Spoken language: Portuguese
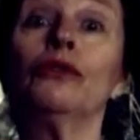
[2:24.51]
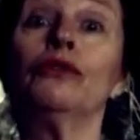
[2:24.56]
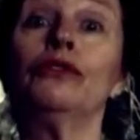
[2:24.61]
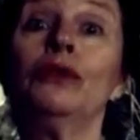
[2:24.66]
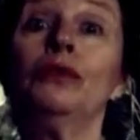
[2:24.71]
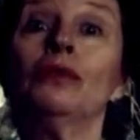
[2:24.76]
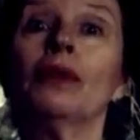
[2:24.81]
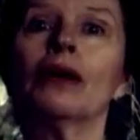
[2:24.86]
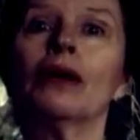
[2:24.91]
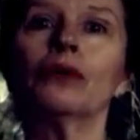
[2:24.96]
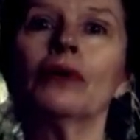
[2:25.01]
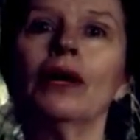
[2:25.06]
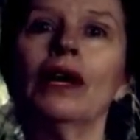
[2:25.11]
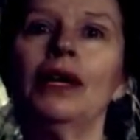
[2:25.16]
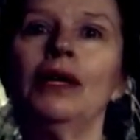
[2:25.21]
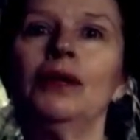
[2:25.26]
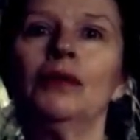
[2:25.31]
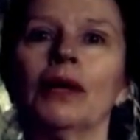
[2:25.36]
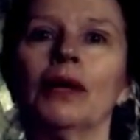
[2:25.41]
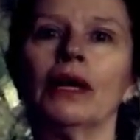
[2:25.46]
eu vi
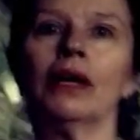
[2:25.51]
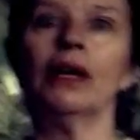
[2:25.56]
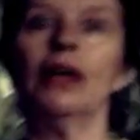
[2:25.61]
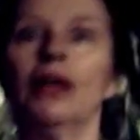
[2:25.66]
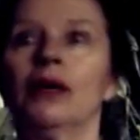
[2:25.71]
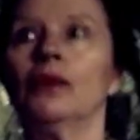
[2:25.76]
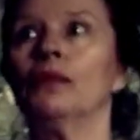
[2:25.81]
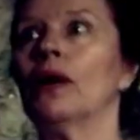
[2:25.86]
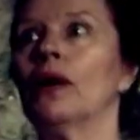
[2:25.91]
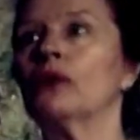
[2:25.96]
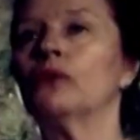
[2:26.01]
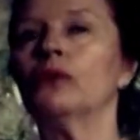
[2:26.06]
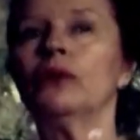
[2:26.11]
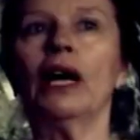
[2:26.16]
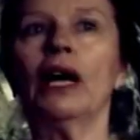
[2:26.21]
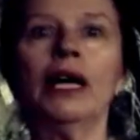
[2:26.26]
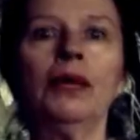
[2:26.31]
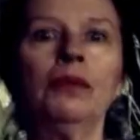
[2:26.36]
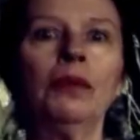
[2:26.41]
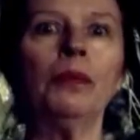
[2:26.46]
Macunaíma.
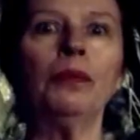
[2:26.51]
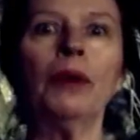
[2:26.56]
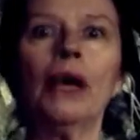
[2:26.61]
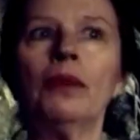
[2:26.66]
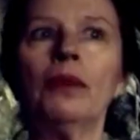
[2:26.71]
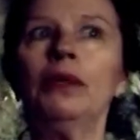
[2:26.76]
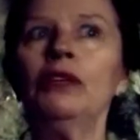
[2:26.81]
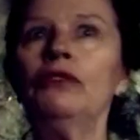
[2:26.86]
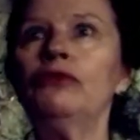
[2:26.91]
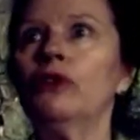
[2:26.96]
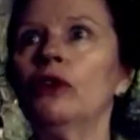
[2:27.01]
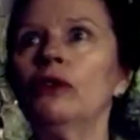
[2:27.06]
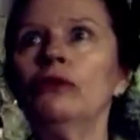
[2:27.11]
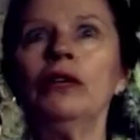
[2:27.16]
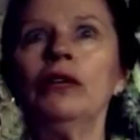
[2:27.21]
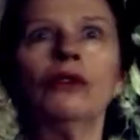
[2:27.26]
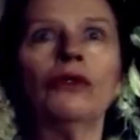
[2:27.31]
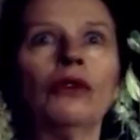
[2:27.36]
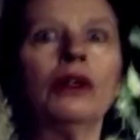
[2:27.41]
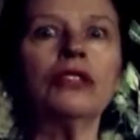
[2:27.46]
Macunaíma, para mim, foi
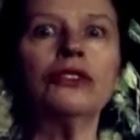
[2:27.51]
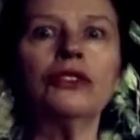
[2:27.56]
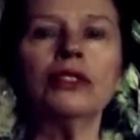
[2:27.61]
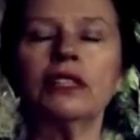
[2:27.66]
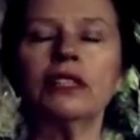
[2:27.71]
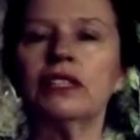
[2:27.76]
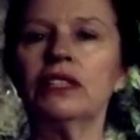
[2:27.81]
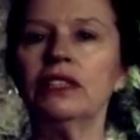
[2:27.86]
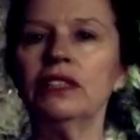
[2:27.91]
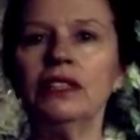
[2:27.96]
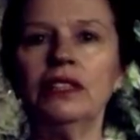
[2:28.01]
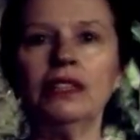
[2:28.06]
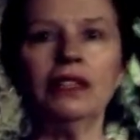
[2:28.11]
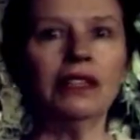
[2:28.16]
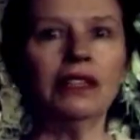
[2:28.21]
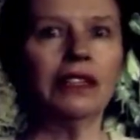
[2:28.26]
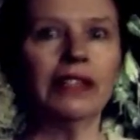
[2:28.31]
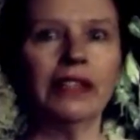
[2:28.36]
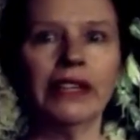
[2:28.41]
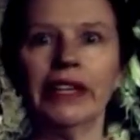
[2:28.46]
um negócio assim que,
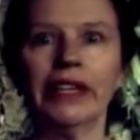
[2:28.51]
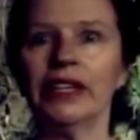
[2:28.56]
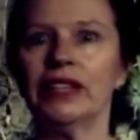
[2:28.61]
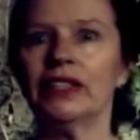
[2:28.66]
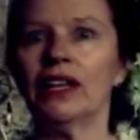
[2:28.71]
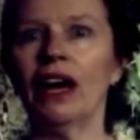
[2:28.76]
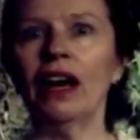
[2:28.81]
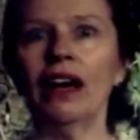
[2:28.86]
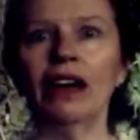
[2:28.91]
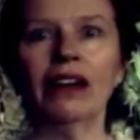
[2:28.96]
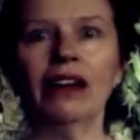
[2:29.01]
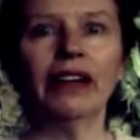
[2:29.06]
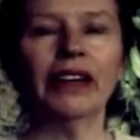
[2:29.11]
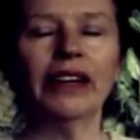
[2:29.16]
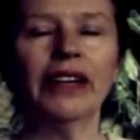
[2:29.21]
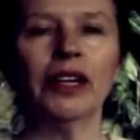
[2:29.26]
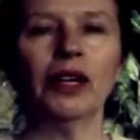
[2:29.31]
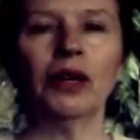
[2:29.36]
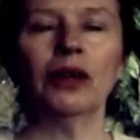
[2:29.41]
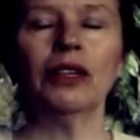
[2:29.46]
né?
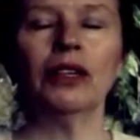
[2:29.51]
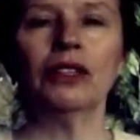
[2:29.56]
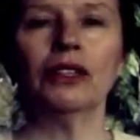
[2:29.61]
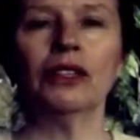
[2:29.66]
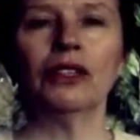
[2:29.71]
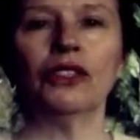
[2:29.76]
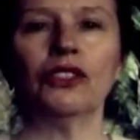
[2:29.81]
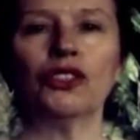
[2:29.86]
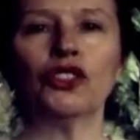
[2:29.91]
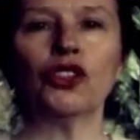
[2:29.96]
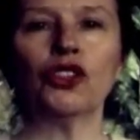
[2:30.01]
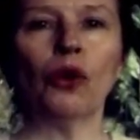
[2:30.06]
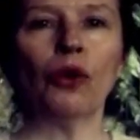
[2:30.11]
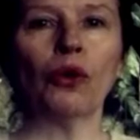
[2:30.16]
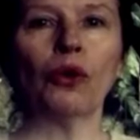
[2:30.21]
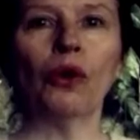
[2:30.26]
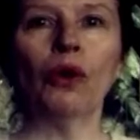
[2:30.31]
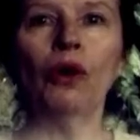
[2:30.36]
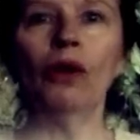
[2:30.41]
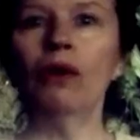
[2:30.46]

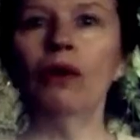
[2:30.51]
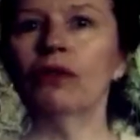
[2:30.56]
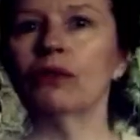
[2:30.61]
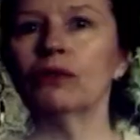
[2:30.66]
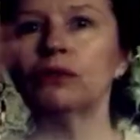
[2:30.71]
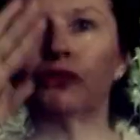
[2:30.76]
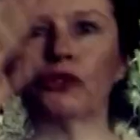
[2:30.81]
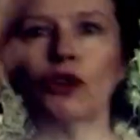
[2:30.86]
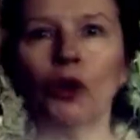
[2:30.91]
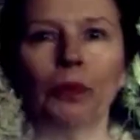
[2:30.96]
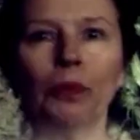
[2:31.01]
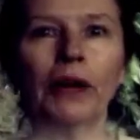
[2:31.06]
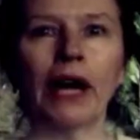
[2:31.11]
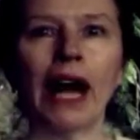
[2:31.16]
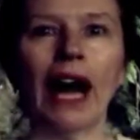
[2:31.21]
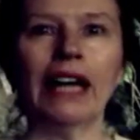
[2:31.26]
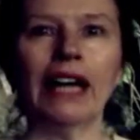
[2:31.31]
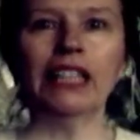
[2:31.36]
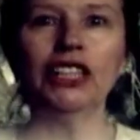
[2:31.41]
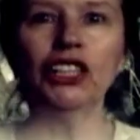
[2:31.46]
Jogou o
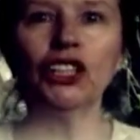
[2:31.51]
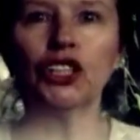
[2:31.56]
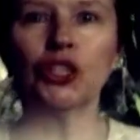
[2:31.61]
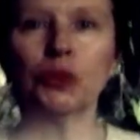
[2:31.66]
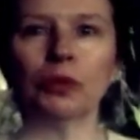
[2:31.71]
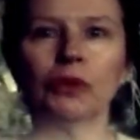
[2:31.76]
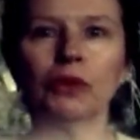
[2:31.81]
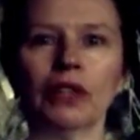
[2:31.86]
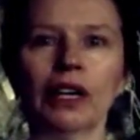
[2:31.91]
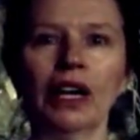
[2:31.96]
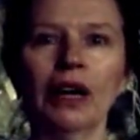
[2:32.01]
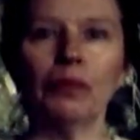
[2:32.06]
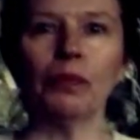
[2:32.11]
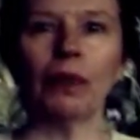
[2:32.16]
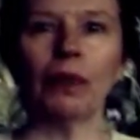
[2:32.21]
tropicalismo, né,